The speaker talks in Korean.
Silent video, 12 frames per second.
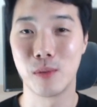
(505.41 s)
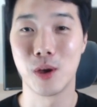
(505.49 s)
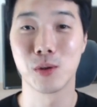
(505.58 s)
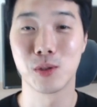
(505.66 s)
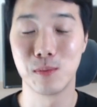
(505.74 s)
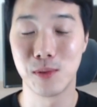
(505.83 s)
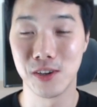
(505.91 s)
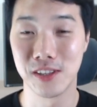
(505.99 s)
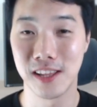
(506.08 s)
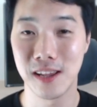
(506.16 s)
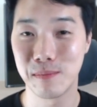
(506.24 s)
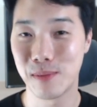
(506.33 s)
배웠던
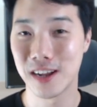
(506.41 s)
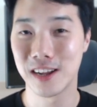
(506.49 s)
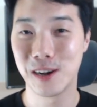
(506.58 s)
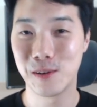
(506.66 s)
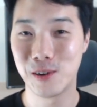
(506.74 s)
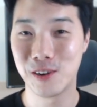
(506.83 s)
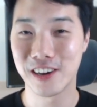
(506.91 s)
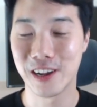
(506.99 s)
표현인데 반가워